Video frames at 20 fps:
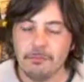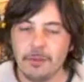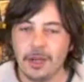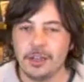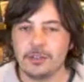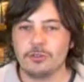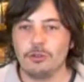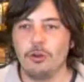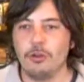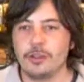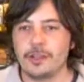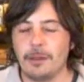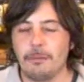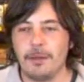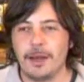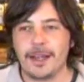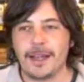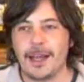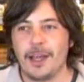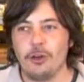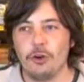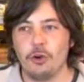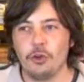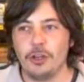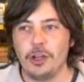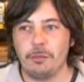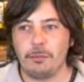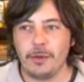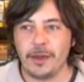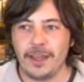Beh, sono il tabaccaio
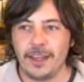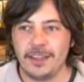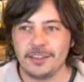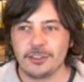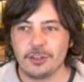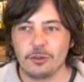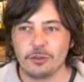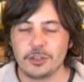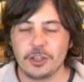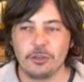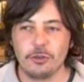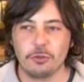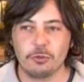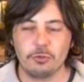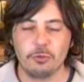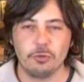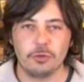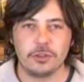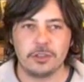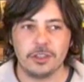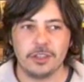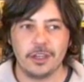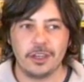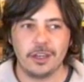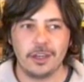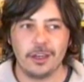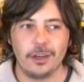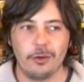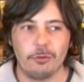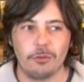del paese, lo sanno tutti,
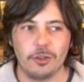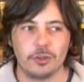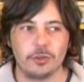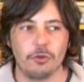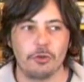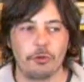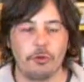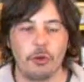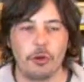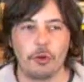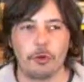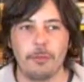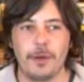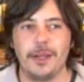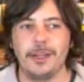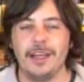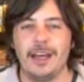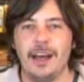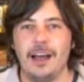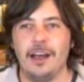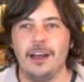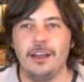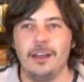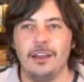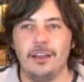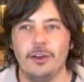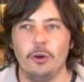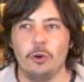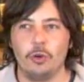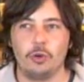ho questo ruolo ormai da
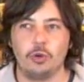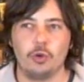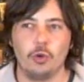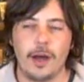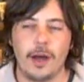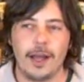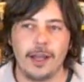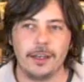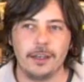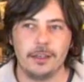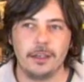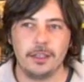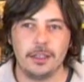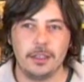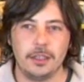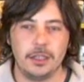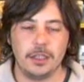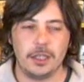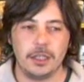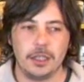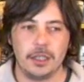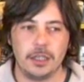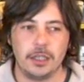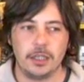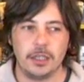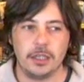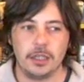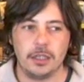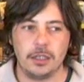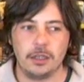8 anni
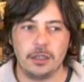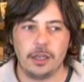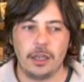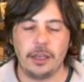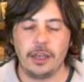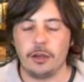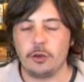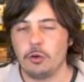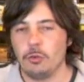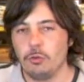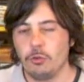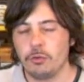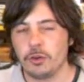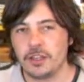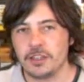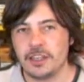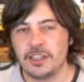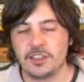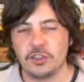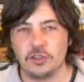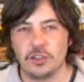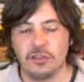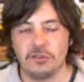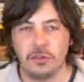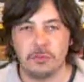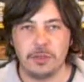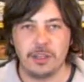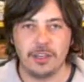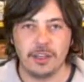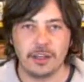eh, ed è comunque una tradizione di
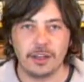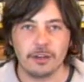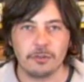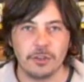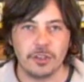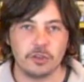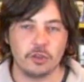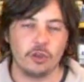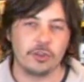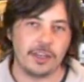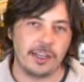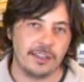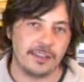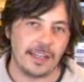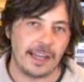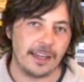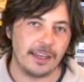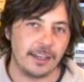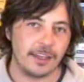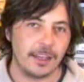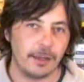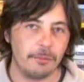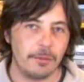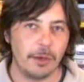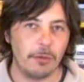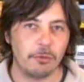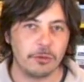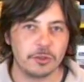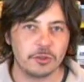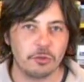famiglia, quindi sono 30 anni che
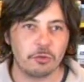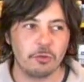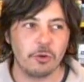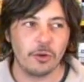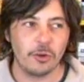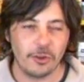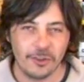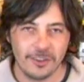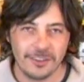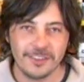abbiamo questo ruolo.